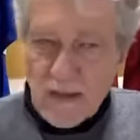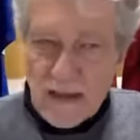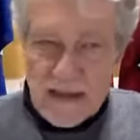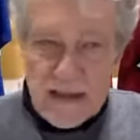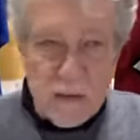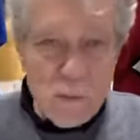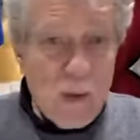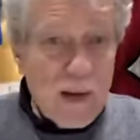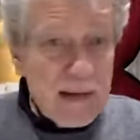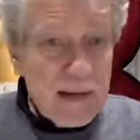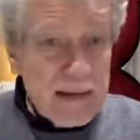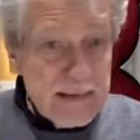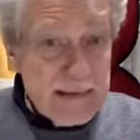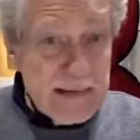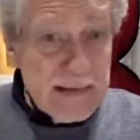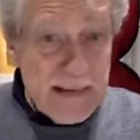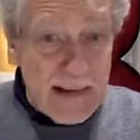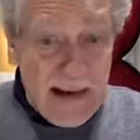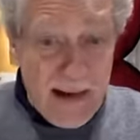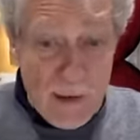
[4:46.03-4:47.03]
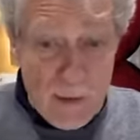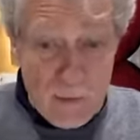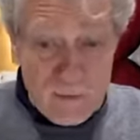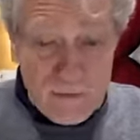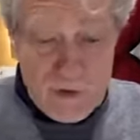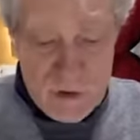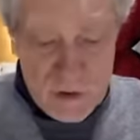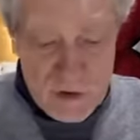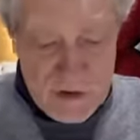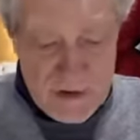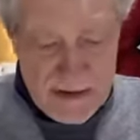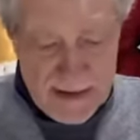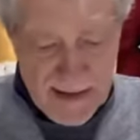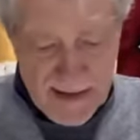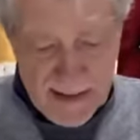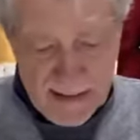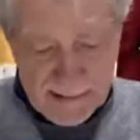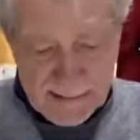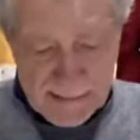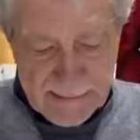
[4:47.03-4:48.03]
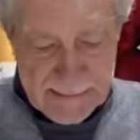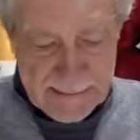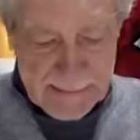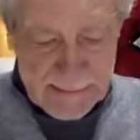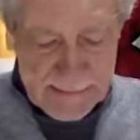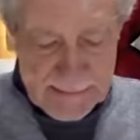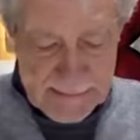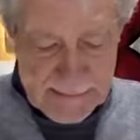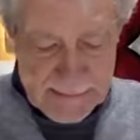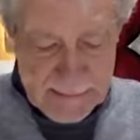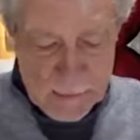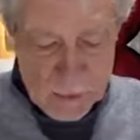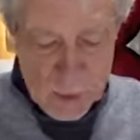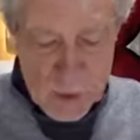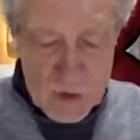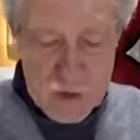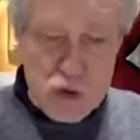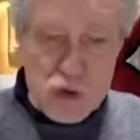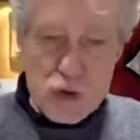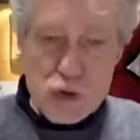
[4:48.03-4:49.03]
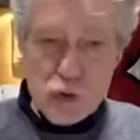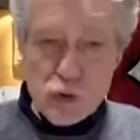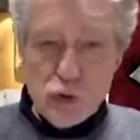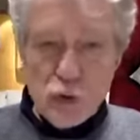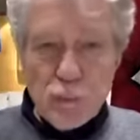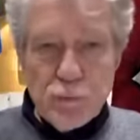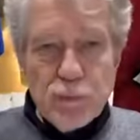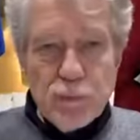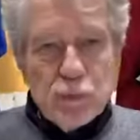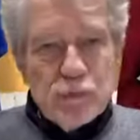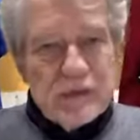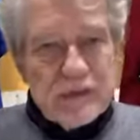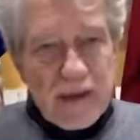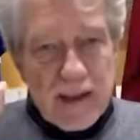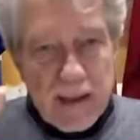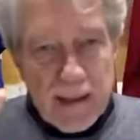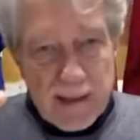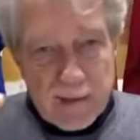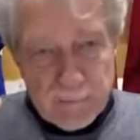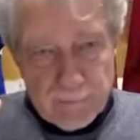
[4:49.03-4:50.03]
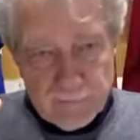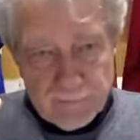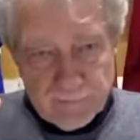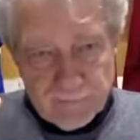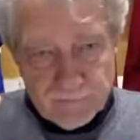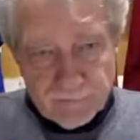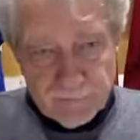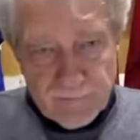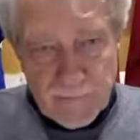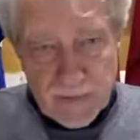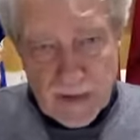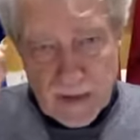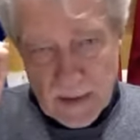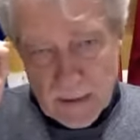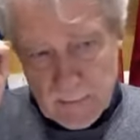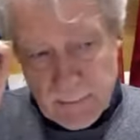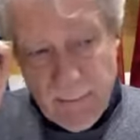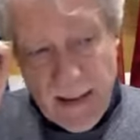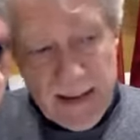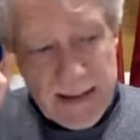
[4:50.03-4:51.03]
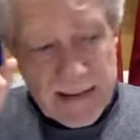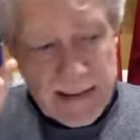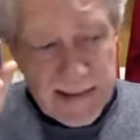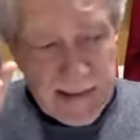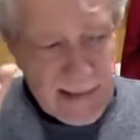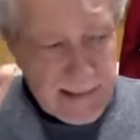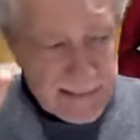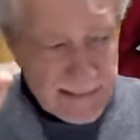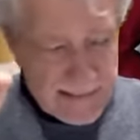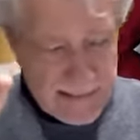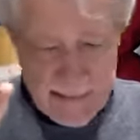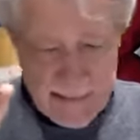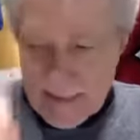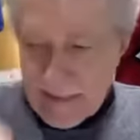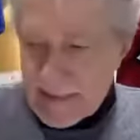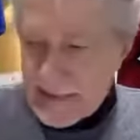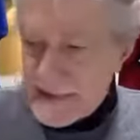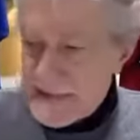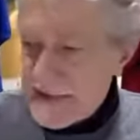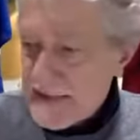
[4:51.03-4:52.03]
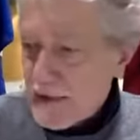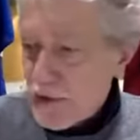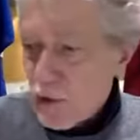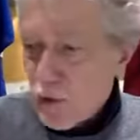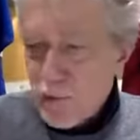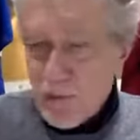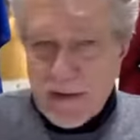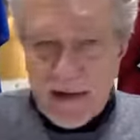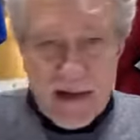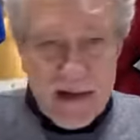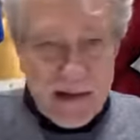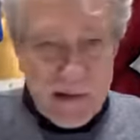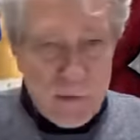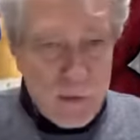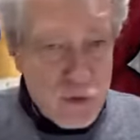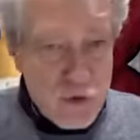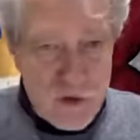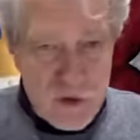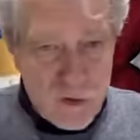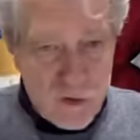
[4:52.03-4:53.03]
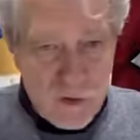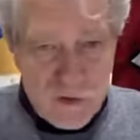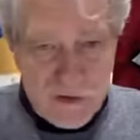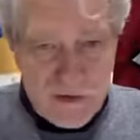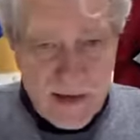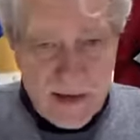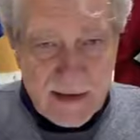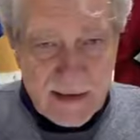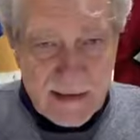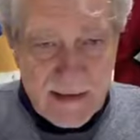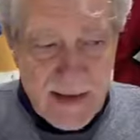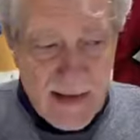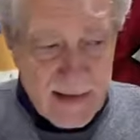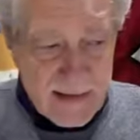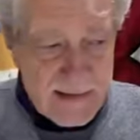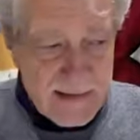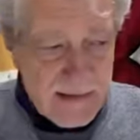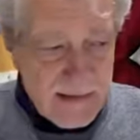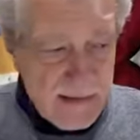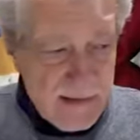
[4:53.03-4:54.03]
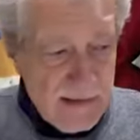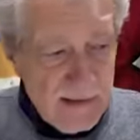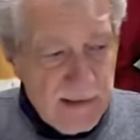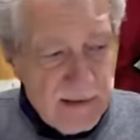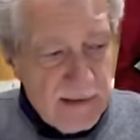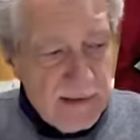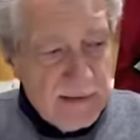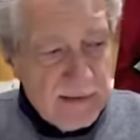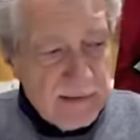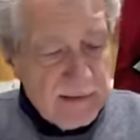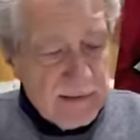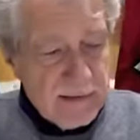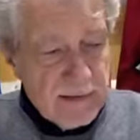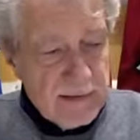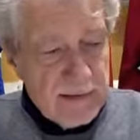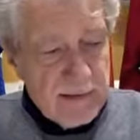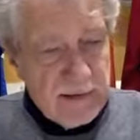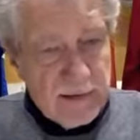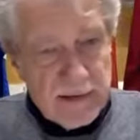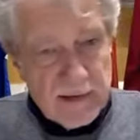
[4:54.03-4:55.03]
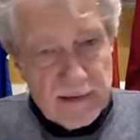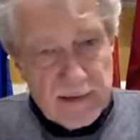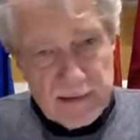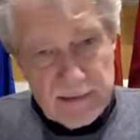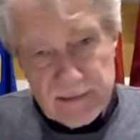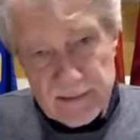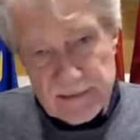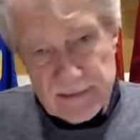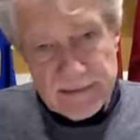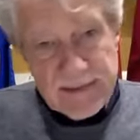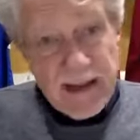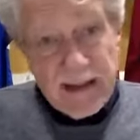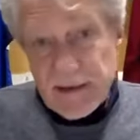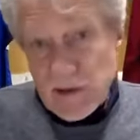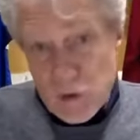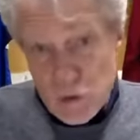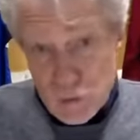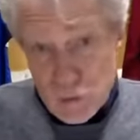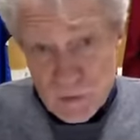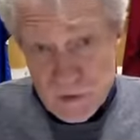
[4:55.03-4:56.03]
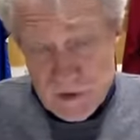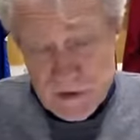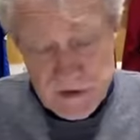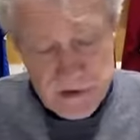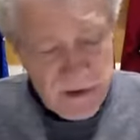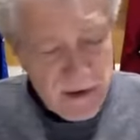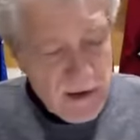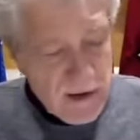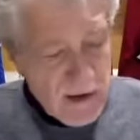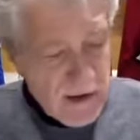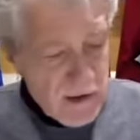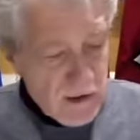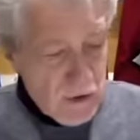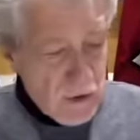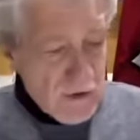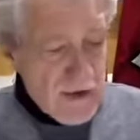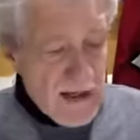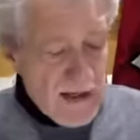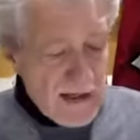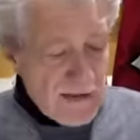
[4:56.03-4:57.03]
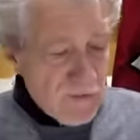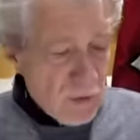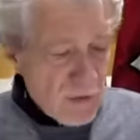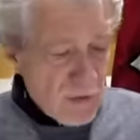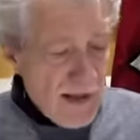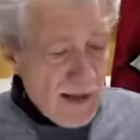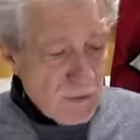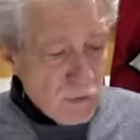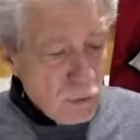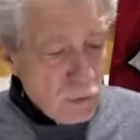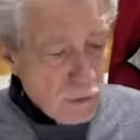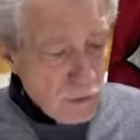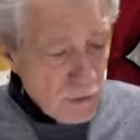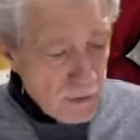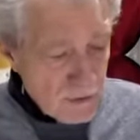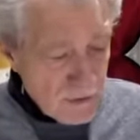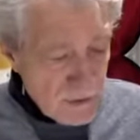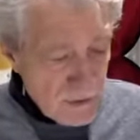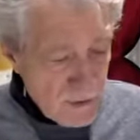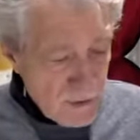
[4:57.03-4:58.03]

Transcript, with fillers: i guariti della nostra città oggi sono più tre, ma in realtà, siccome ieri non ci sono stati dati i eh, dati giusti, io ieri vi ho dato